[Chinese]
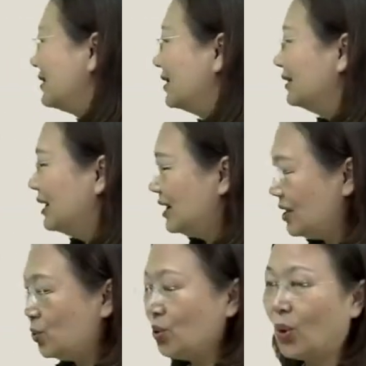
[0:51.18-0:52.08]
生的一
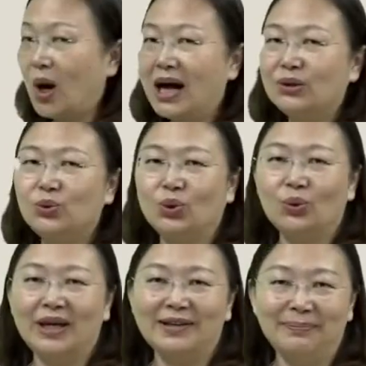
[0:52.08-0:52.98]
句话，作
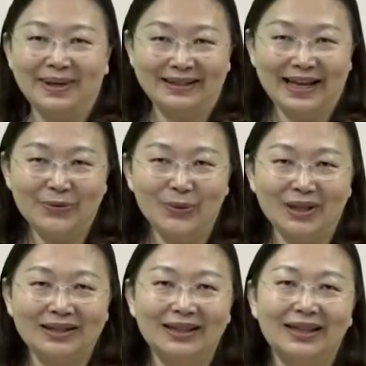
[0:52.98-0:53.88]
为本单
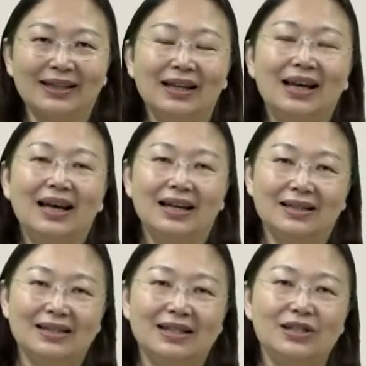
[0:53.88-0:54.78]
元的核
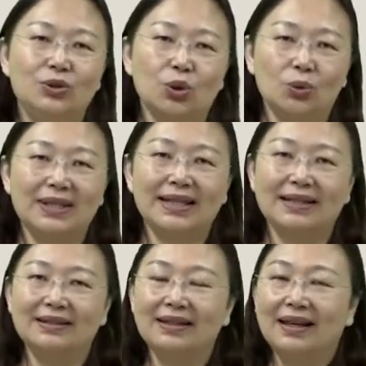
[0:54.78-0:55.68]
心轴线。
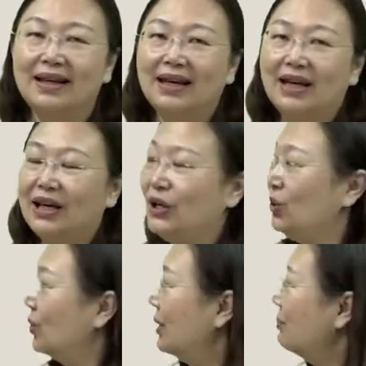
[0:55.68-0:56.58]
有
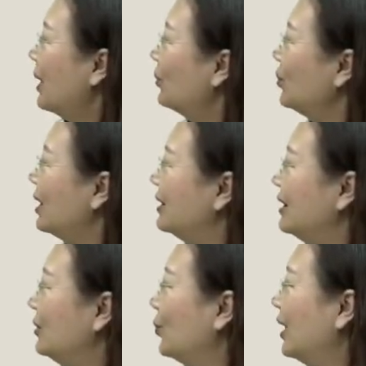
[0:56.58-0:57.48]
人抱怨，
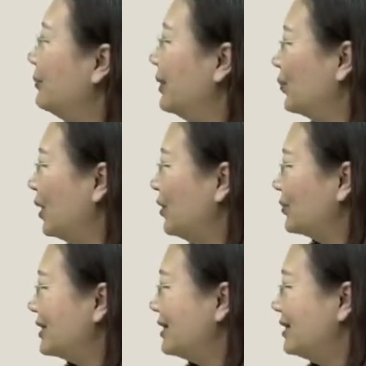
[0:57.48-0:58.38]
因为玫瑰有
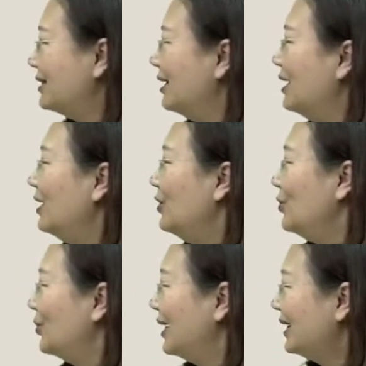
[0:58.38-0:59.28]
刺；
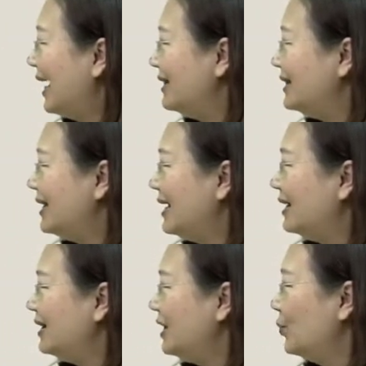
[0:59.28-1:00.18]
有人感谢，
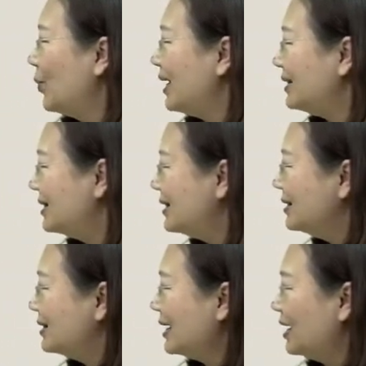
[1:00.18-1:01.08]
因为刺
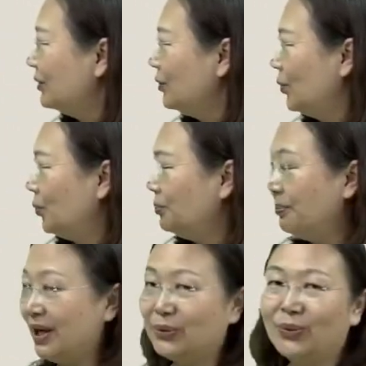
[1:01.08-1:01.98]
上有
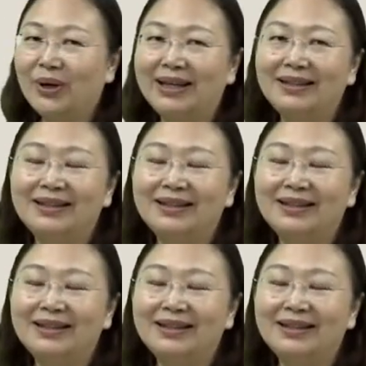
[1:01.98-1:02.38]
玫瑰。